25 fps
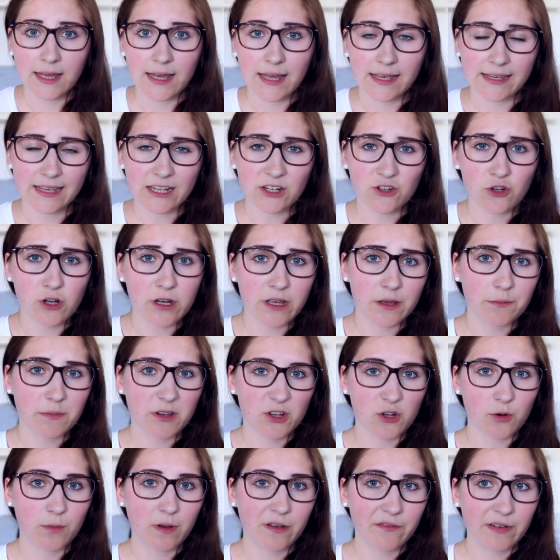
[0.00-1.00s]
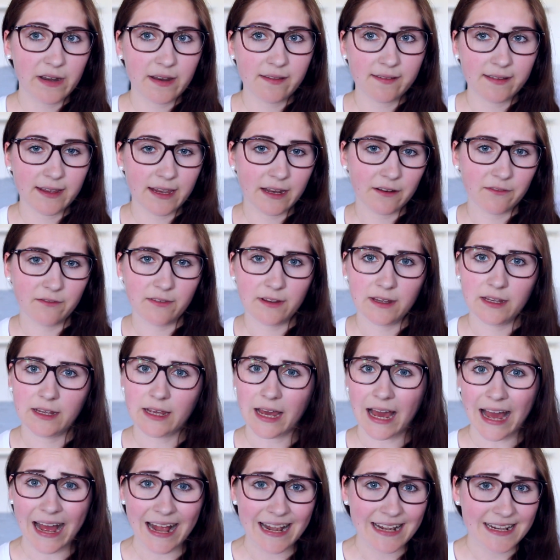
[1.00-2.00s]
Ich entschuldige mich schon mal, wenn es
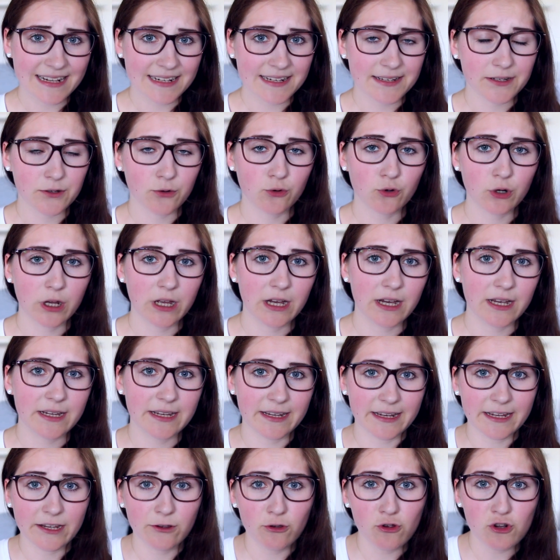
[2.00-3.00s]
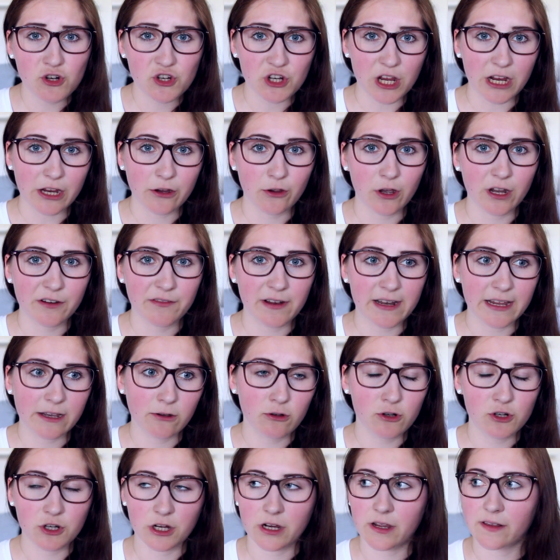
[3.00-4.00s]
irgendwie halt oder ihr den Kühlschrank hört, weil der
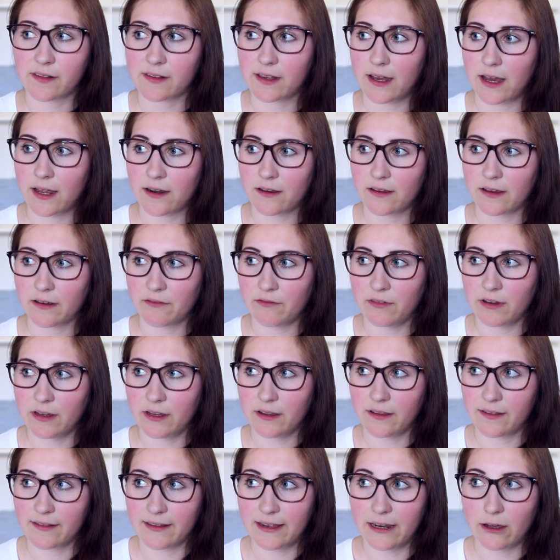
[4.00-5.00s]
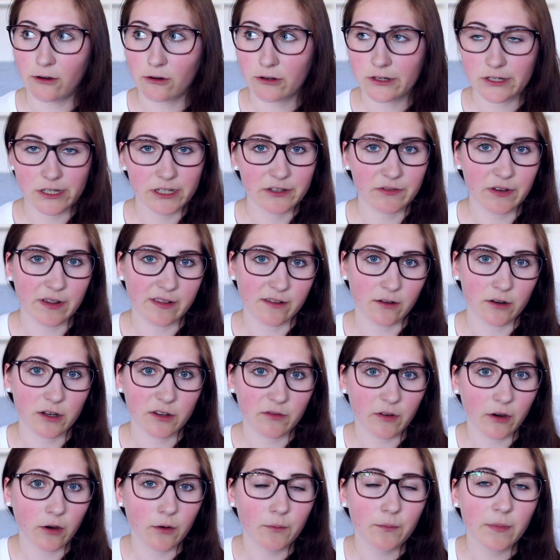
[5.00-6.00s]
Kühlschrank ist gerade irgendwie sehr laut. Ich weiß auch
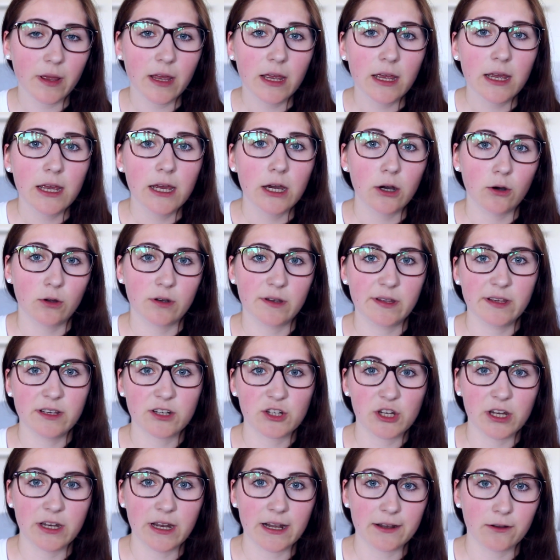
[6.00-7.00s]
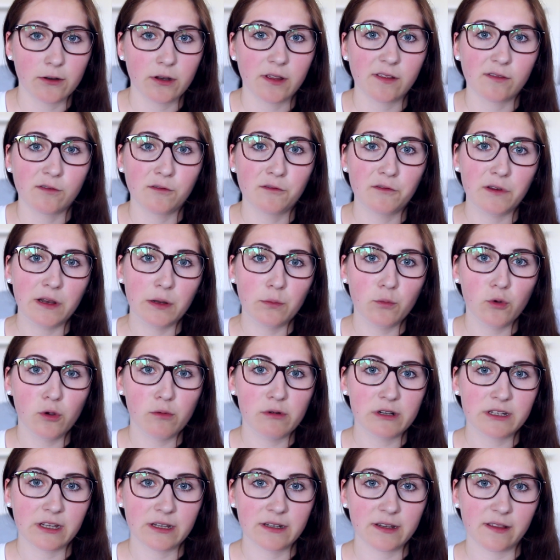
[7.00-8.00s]
nicht warum. Und hier stehen halt noch nicht so viele
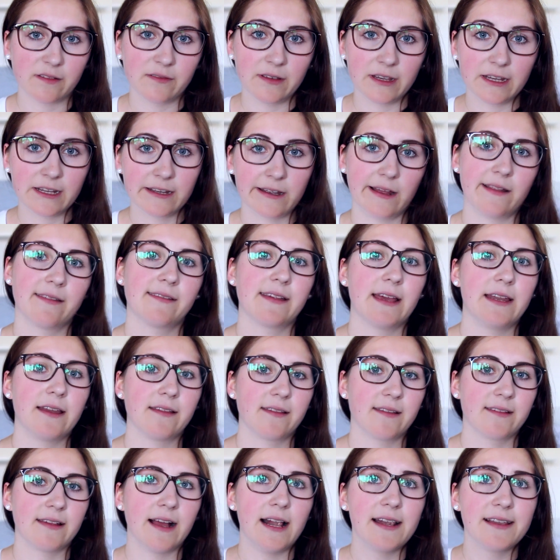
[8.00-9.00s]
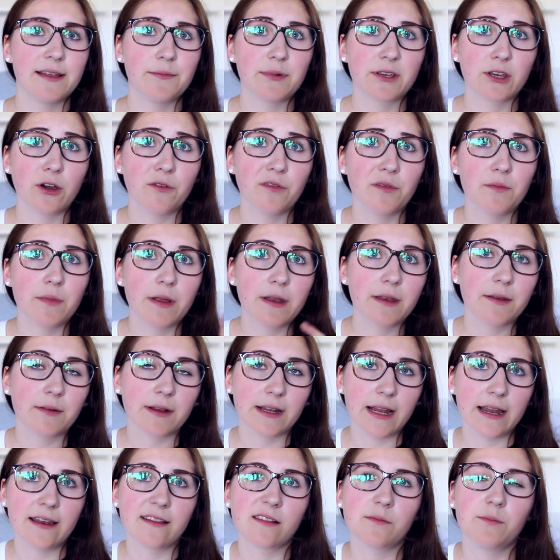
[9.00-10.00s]
Möbel drin, deswegen kann es sein, dass es halt. Aber ich hoffe, mein
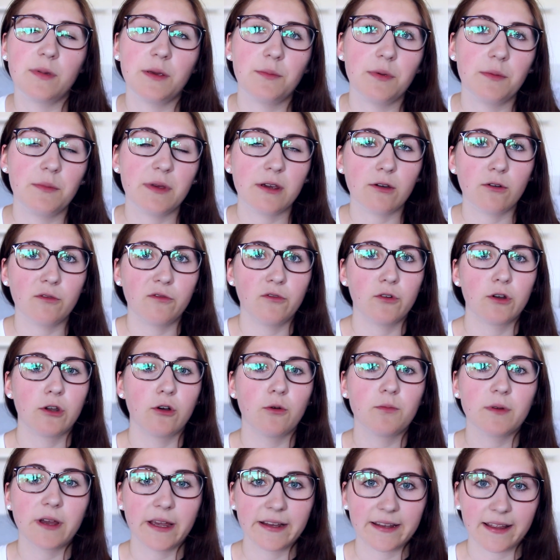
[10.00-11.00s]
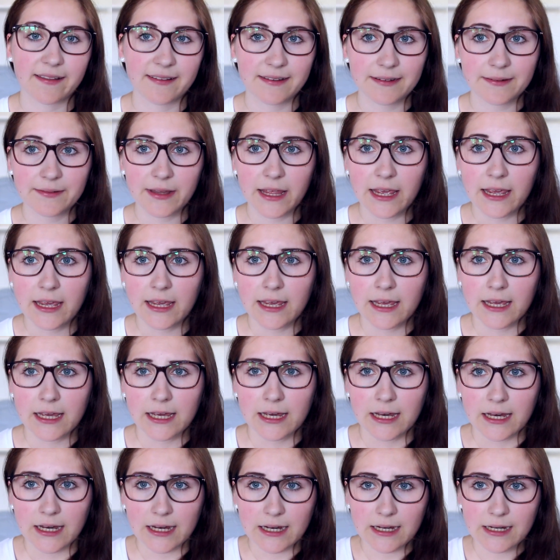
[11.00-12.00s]
kleines Babymikrofon da oben kriegt das hin.
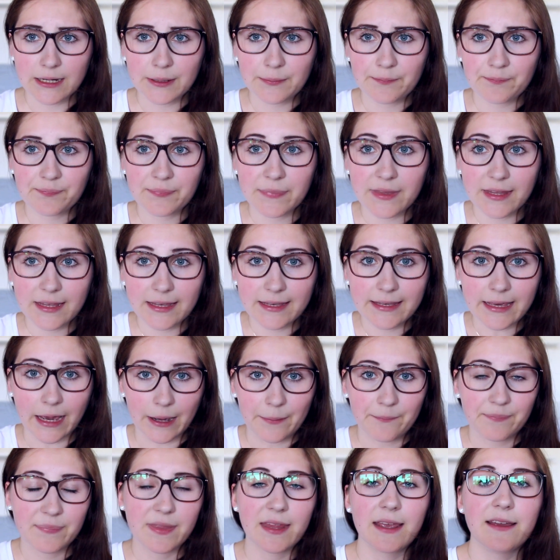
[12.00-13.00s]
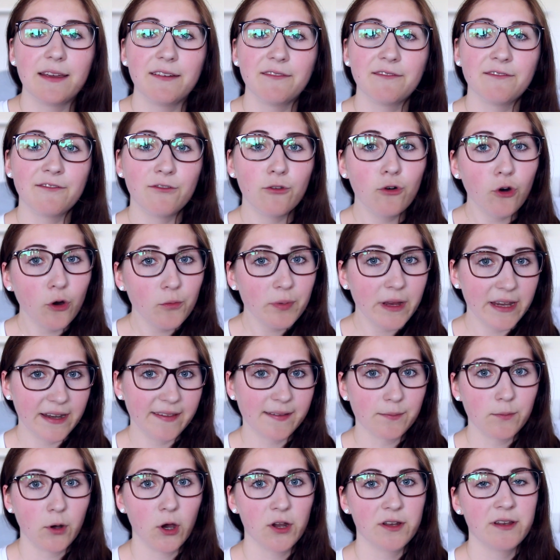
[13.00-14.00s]
Ähm, ja, worum geht
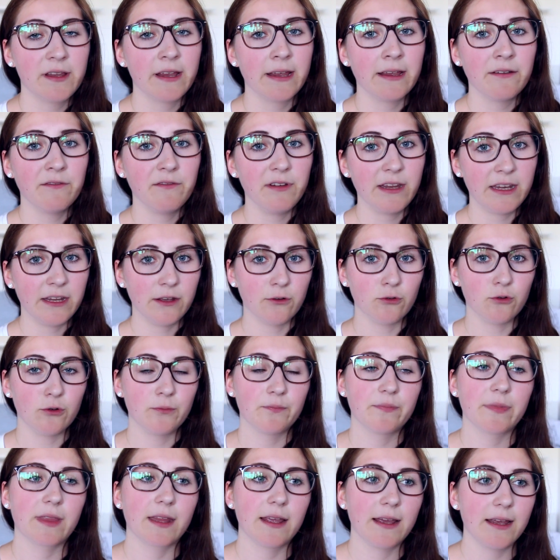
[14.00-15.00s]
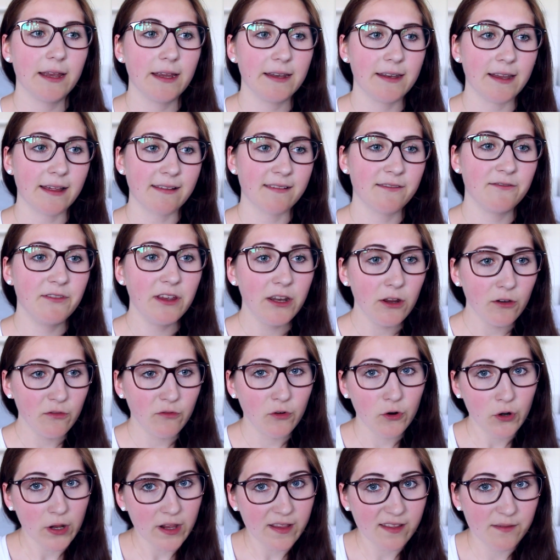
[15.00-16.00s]
es im heutigen Video? Das Video
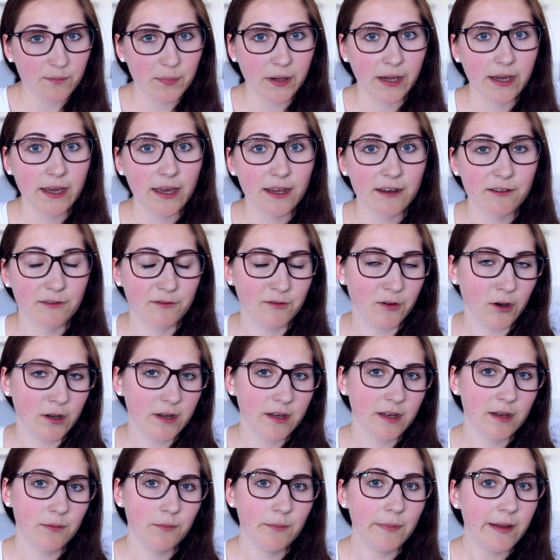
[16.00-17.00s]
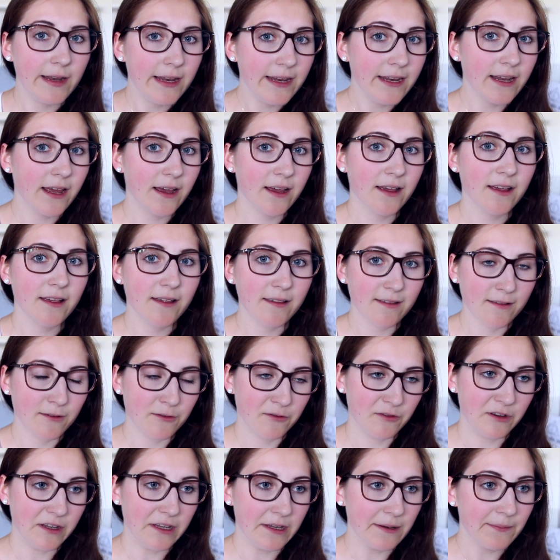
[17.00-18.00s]
wurde inspiriert von Melina
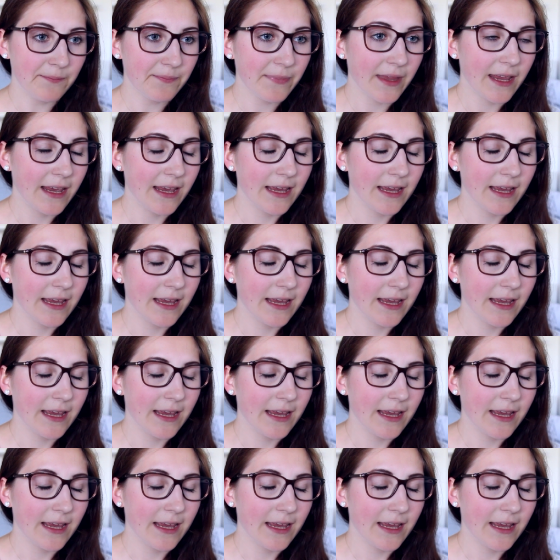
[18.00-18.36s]
Sophie.